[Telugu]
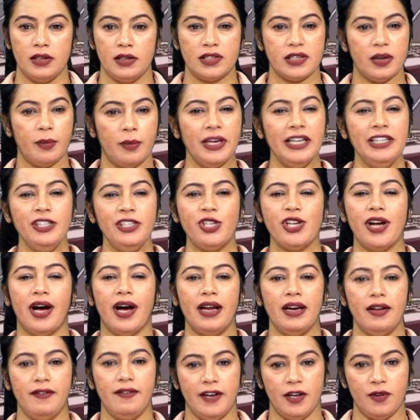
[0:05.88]
సమయం
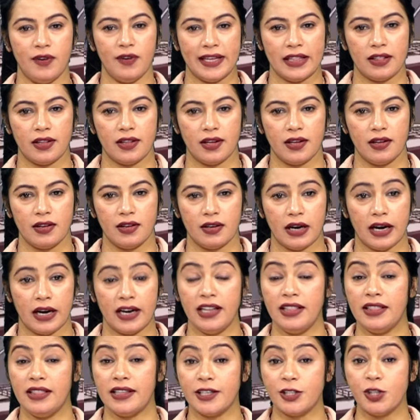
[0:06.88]
చాలా విలువైంది
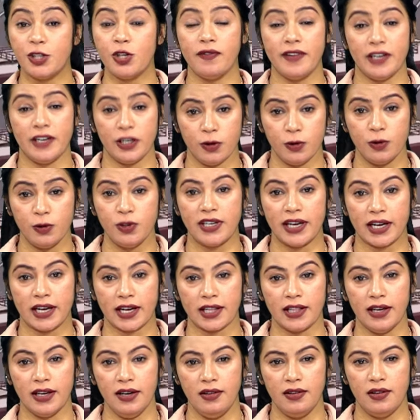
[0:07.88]
అని తరచూ వింటూ ఉంటాం
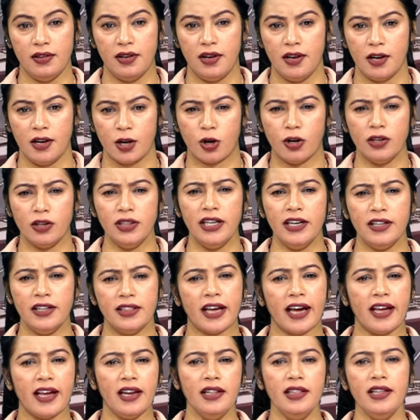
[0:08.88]
కదా కొందరు
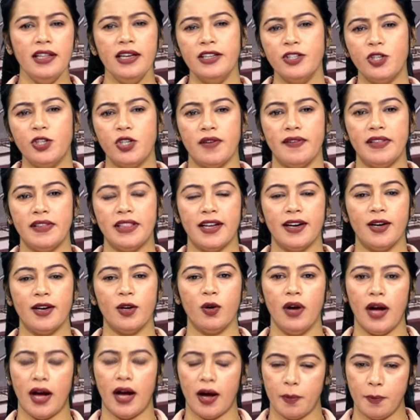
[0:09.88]
దైనందిన
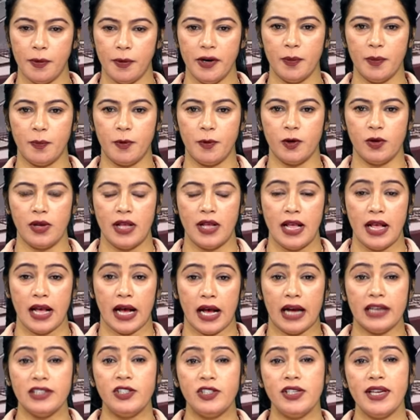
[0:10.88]
జీవితంలో అప్పుడప్పుడు
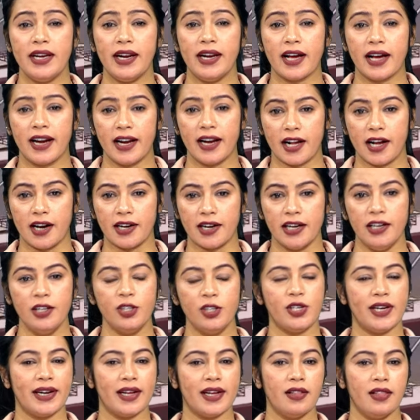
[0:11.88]
ఆశ్చర్యకర ఘటనలు
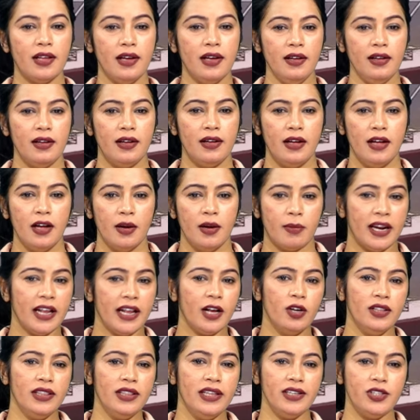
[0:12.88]
జరిగితే
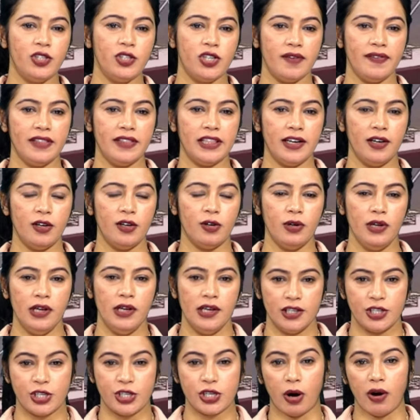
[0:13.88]
మరికొందరి జీవితంలో
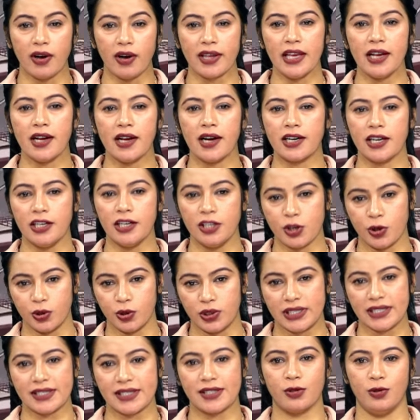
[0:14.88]
షాకింగ్ ఘటనలు
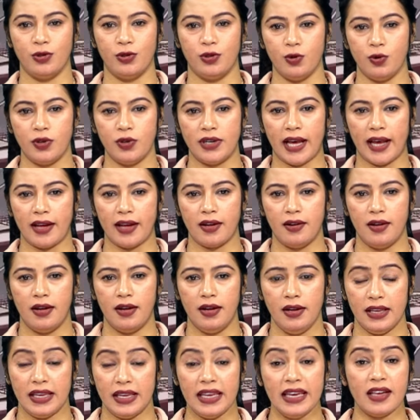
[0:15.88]
చోటు చేసుకుంటూ ఉంటాయి
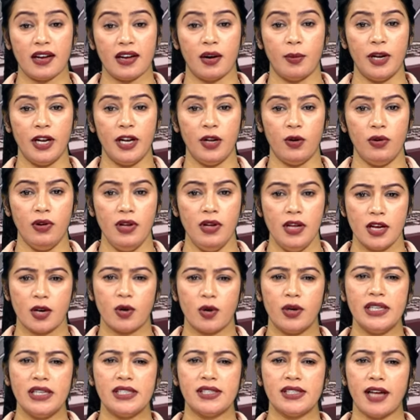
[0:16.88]
ఈ క్రమంలో
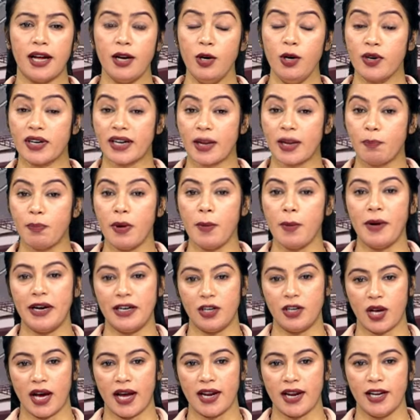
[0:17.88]
కొన్నిసార్లు
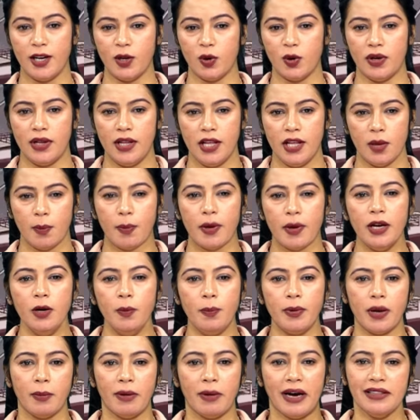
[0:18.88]
రెప్పపాటు కాలంలో పెను
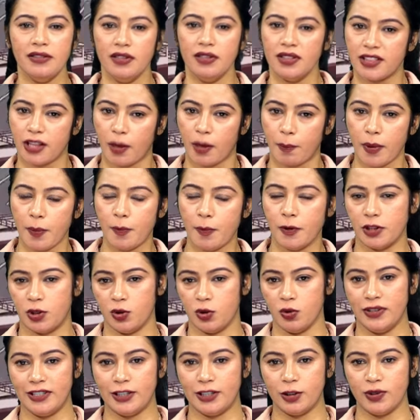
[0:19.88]
ప్రమాదం
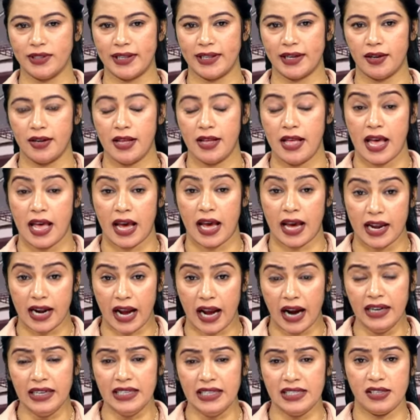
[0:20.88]
తప్పిపోతూ ఉంటుంది
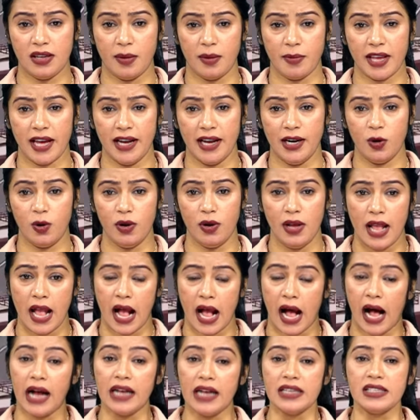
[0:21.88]
అలాంటి సమయాల్లో
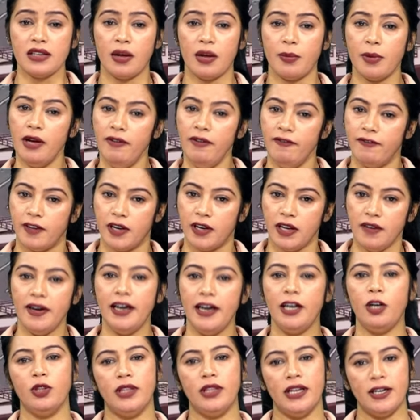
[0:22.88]
ఆ సమయం
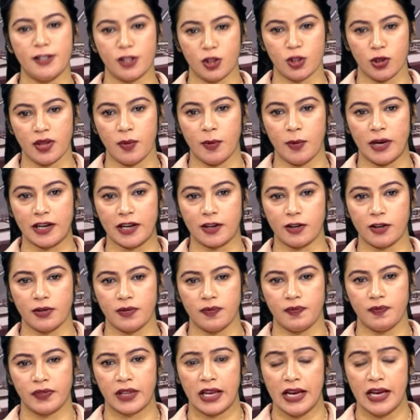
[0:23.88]
విలువేంటో తెలుస్తుంది మనకు
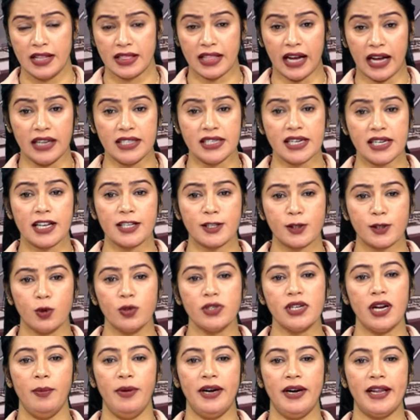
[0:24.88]
తాజాగా
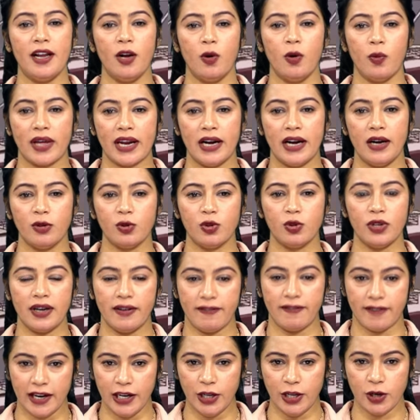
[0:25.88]
సోషల్ మీడియాలో వైరల్ అవుతున్న
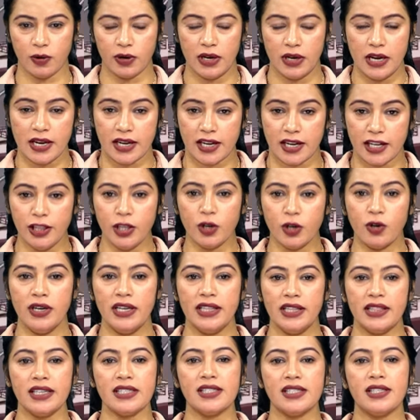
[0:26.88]
వీడియో ఇందుకు
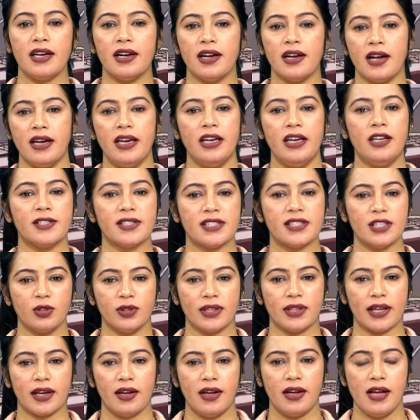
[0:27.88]
నిదర్శనంగా
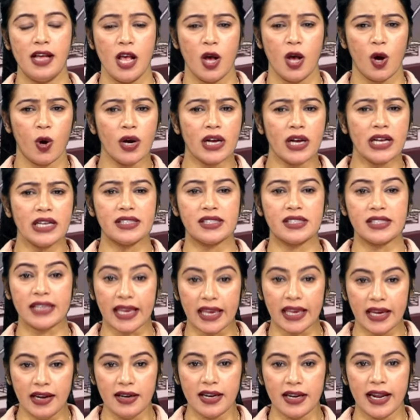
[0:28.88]
నిలుస్తోంది ఒక్క
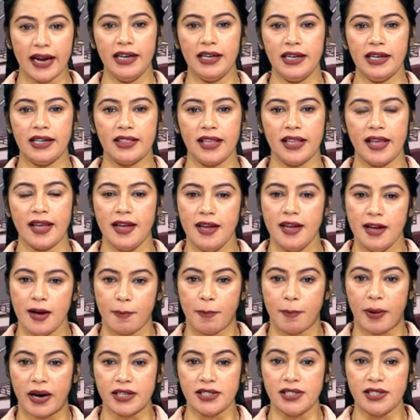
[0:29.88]
సెకండ్ లేట్ అయితే
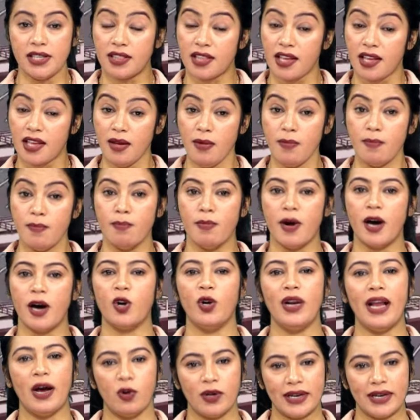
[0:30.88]
పరిస్థితి
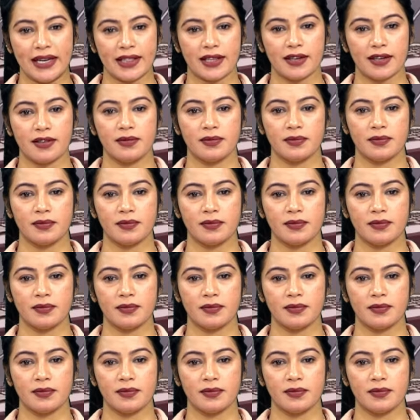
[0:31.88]
మరోలా ఉండేది